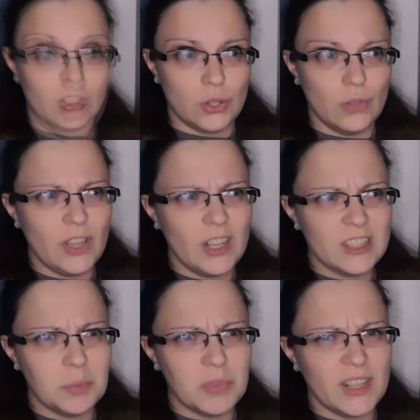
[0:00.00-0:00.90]
Что в
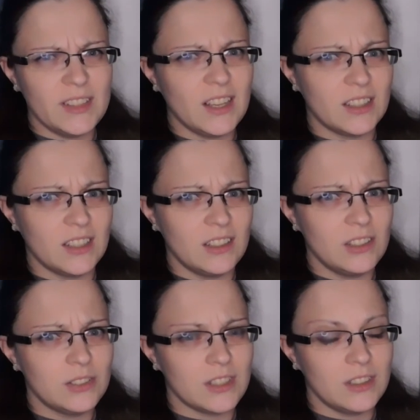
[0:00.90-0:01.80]
некотором плане она
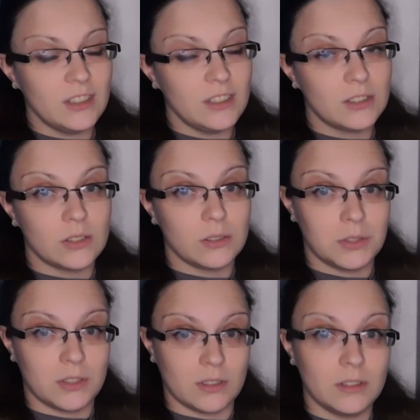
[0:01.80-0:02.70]
делает
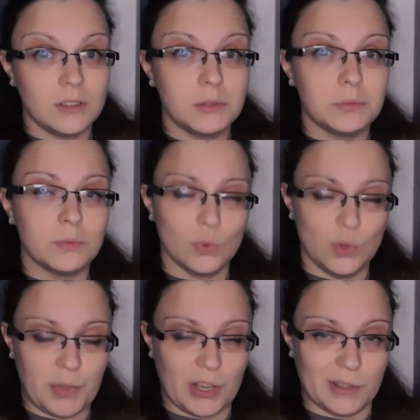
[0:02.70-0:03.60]
с
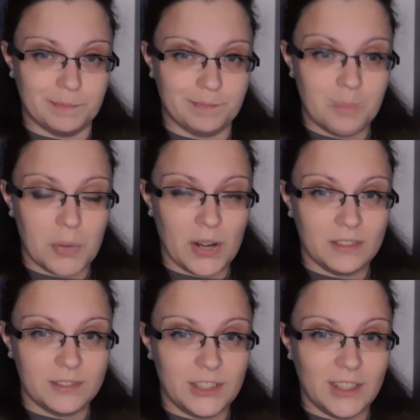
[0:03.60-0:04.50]
успехом.
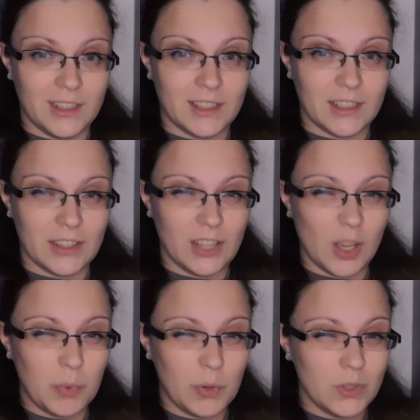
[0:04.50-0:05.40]
Правда, не
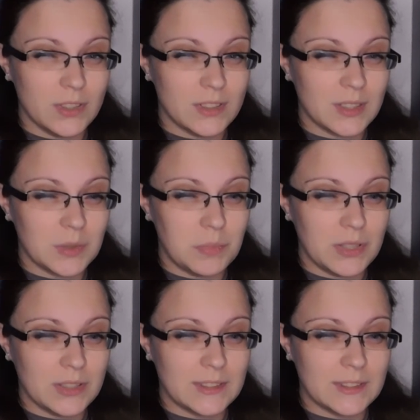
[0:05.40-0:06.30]
обходится
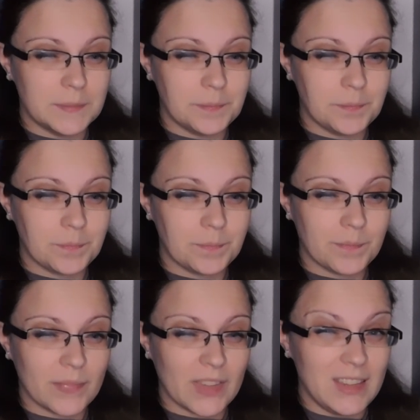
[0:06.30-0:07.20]
без
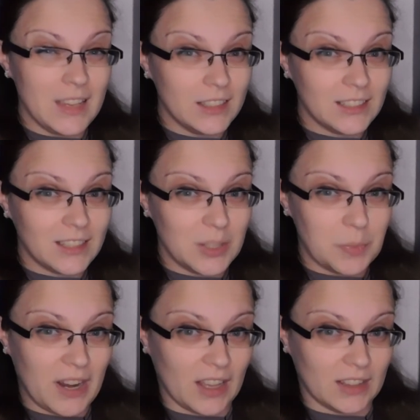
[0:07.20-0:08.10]
некоторых
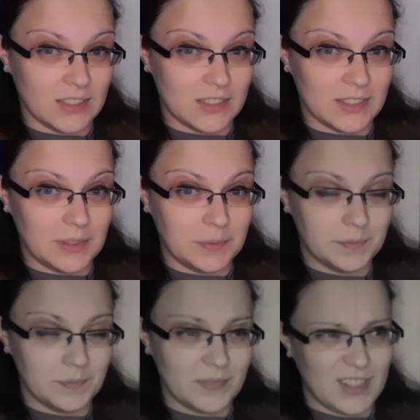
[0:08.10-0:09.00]
неприятностей,
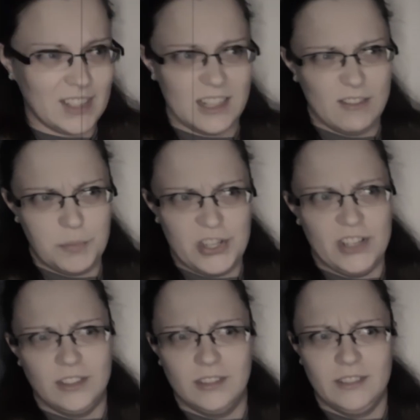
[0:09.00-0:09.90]
если
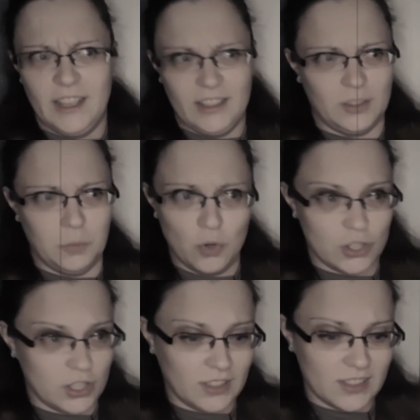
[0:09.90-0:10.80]
вообще это
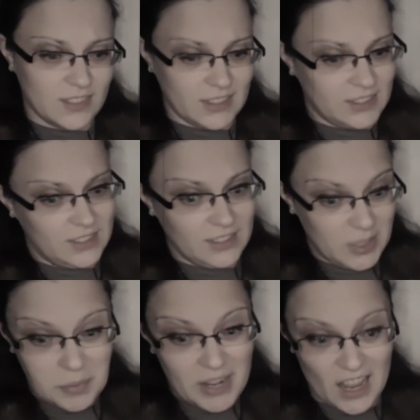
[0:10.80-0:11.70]
можно назвать
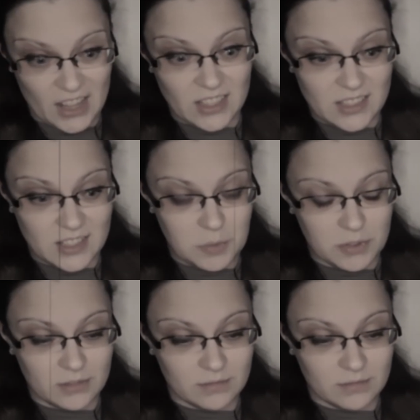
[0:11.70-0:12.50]
неприятностями.